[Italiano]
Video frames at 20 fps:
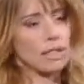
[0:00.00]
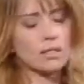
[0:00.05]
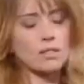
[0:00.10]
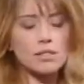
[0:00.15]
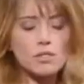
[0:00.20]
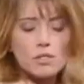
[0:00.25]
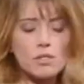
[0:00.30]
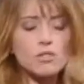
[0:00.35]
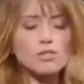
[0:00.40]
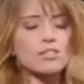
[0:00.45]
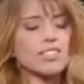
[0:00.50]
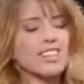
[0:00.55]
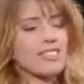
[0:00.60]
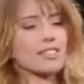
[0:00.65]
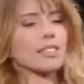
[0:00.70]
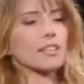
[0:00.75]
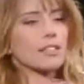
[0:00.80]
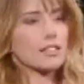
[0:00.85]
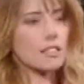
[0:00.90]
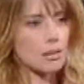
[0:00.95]
che se non sei
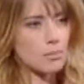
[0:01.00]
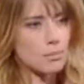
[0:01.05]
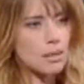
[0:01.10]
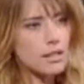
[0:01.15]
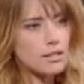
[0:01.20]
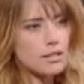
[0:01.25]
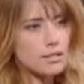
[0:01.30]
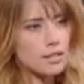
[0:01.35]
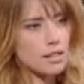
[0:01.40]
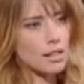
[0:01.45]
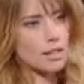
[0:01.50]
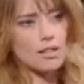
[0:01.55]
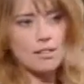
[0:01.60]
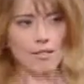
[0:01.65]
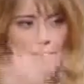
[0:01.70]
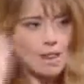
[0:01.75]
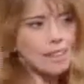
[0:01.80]
esattamente,